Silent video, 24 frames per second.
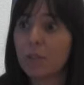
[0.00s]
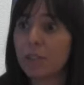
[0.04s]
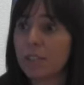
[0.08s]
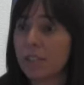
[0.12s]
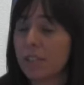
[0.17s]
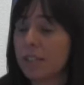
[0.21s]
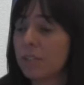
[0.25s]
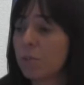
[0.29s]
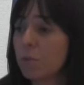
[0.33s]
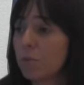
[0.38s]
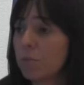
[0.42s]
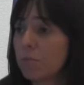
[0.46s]
de,
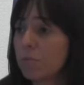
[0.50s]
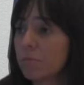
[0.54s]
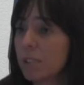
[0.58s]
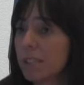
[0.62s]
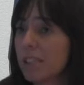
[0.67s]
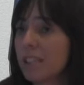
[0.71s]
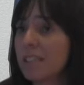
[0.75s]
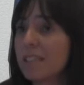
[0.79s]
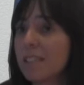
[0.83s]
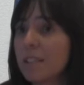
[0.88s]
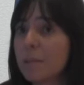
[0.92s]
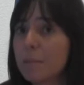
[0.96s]
ser, de
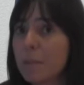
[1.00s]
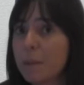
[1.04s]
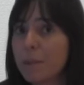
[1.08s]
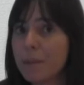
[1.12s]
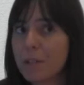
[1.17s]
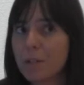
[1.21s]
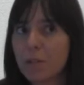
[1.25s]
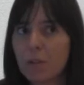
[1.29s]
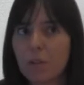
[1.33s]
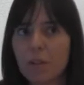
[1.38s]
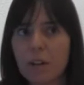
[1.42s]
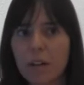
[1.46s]
sentirme
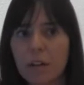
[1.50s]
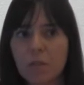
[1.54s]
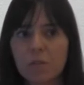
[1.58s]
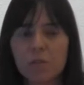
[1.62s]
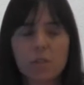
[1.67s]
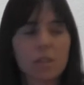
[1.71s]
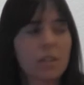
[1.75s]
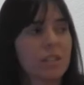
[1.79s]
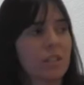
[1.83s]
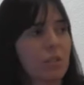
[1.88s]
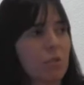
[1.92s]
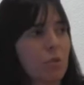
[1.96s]
bicho raro,
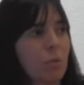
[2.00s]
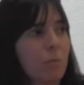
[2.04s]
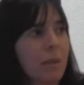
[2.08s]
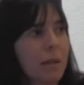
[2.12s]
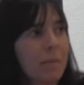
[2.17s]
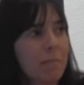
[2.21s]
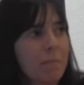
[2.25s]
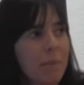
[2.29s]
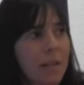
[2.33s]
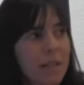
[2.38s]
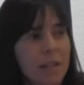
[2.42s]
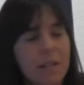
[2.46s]
eso no me ha
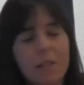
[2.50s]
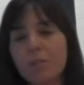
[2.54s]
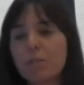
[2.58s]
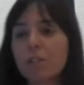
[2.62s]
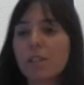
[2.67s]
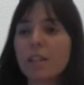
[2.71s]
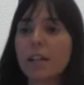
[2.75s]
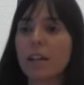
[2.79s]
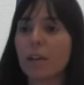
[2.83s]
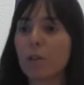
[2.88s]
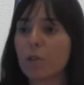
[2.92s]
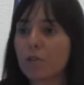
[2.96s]
impedido
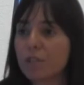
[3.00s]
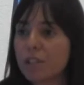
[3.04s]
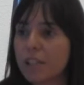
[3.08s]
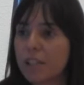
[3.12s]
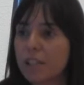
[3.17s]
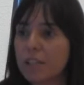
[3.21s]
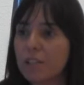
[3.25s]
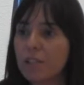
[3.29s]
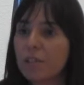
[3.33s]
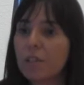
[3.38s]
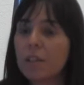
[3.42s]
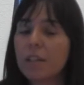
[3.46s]
seguirlo
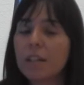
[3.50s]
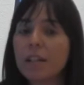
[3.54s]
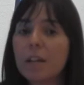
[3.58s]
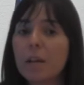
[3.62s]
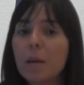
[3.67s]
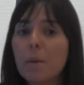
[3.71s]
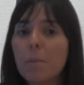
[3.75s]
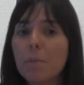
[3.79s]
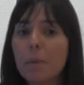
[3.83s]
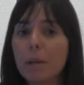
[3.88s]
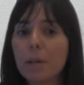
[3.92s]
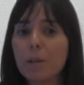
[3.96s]
siendo,
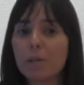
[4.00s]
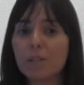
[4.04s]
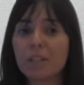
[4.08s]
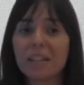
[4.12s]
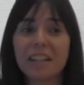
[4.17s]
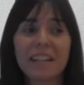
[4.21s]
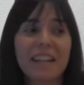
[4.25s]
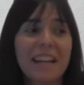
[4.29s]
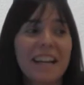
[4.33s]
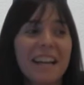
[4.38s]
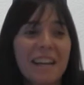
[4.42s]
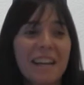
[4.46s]
pero sí
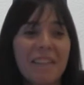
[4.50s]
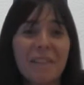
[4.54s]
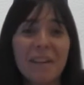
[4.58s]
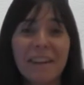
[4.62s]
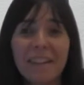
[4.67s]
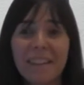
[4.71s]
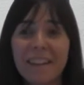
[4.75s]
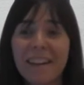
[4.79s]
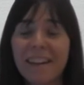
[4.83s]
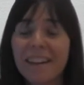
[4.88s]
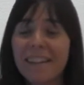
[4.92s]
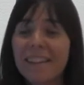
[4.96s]
que es
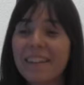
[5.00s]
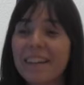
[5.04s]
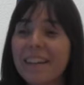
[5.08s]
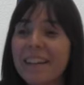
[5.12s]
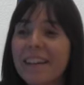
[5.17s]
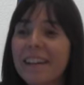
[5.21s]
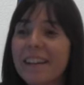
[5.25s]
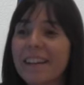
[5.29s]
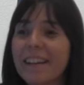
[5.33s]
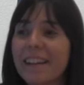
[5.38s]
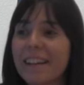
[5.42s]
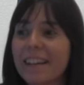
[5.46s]
verdad
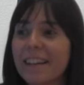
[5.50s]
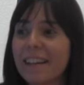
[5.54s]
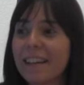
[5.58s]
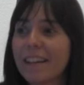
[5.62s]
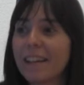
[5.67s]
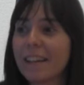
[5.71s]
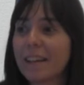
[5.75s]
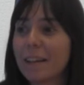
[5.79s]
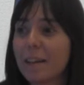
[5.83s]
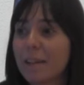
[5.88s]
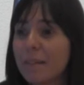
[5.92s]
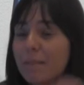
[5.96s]

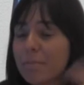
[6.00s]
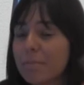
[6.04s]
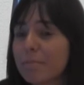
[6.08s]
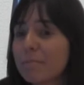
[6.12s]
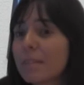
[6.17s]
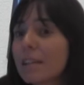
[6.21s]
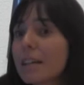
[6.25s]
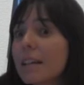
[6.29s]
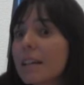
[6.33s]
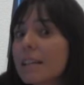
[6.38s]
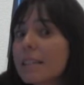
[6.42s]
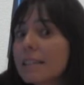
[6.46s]
que
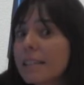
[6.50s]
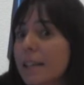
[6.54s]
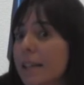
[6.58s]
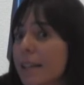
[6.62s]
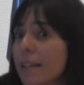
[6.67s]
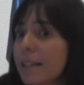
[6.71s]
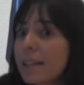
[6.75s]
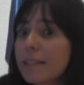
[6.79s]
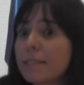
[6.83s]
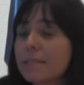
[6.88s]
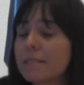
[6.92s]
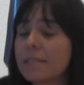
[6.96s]
sí
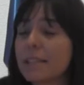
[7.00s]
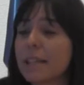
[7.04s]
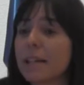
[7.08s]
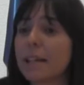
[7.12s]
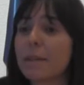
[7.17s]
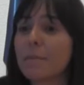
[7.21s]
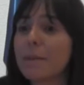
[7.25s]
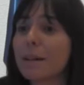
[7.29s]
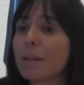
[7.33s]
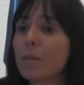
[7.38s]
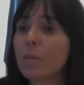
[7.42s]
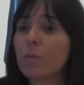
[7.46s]
que, sí que
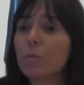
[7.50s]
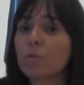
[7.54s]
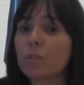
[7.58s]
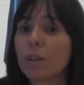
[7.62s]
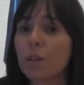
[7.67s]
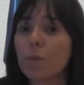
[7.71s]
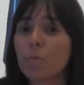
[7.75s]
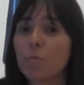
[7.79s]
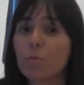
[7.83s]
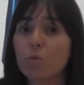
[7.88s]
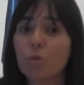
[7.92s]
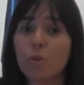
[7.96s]
me han
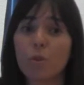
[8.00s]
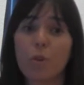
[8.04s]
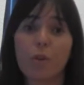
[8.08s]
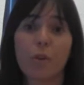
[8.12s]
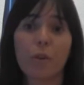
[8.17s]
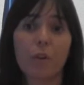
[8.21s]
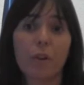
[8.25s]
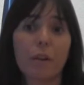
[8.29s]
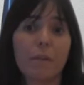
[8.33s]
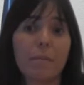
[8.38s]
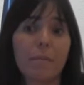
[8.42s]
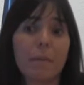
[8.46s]
gustado mucho los
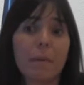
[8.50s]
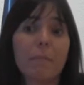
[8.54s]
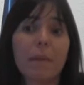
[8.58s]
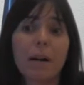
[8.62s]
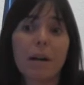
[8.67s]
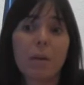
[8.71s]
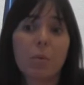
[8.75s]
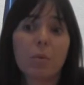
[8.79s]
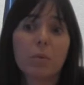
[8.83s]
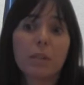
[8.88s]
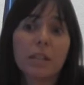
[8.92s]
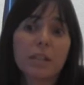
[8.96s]
roles más
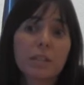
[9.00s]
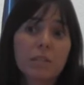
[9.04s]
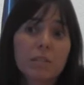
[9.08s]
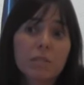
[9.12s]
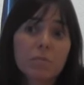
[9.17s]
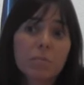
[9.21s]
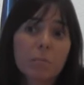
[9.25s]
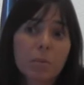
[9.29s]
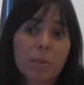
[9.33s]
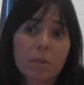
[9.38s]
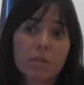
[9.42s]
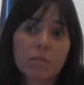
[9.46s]
masculinos,
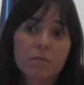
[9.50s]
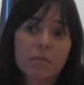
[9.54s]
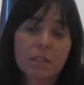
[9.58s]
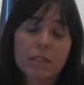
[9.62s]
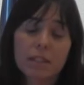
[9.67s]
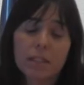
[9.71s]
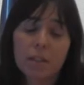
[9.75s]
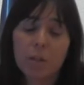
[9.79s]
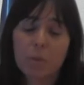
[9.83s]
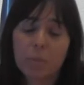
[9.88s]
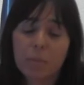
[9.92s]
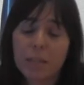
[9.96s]
por
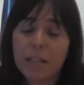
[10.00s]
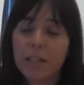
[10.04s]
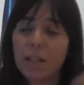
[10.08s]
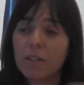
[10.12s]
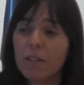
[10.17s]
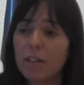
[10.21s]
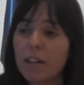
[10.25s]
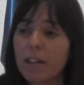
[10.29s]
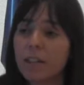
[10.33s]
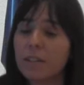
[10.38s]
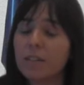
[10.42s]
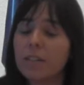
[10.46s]
entre comillas
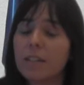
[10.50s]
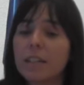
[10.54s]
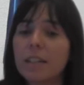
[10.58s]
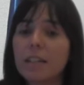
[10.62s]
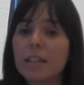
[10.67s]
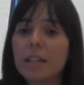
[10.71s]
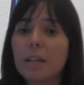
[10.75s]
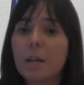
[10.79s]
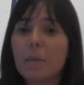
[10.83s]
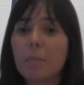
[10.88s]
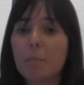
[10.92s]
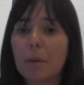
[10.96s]
claro,
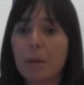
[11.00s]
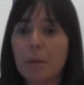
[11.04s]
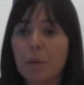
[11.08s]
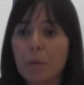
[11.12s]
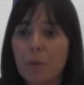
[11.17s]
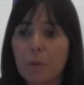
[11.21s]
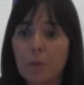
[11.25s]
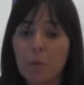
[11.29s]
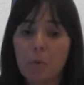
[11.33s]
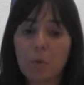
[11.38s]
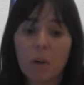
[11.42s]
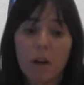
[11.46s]
pero
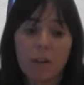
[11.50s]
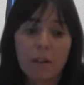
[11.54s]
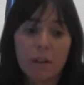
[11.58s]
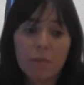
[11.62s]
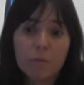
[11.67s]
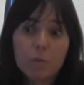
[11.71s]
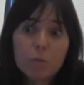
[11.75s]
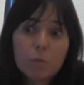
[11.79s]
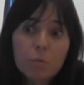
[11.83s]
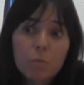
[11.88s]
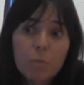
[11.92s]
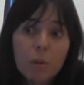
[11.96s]
yo jugaba al
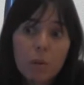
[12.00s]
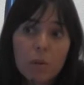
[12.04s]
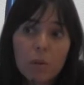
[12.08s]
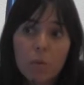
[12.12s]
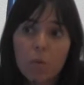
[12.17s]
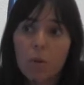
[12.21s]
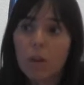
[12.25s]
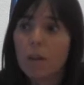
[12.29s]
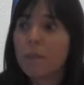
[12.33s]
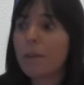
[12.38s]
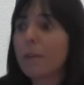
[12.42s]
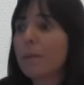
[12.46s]
fútbol,
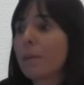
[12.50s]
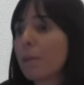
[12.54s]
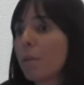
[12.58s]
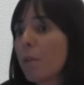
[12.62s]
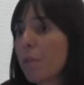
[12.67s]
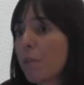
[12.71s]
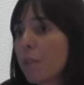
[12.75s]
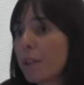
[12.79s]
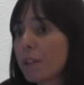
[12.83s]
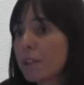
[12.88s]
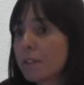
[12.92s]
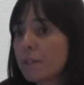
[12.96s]
jugaba al
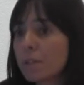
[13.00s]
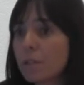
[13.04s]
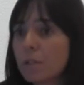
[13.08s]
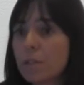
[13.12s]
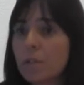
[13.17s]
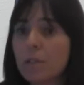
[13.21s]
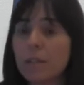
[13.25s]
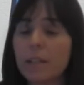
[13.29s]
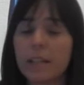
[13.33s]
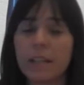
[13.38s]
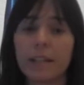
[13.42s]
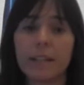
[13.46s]
baloncesto,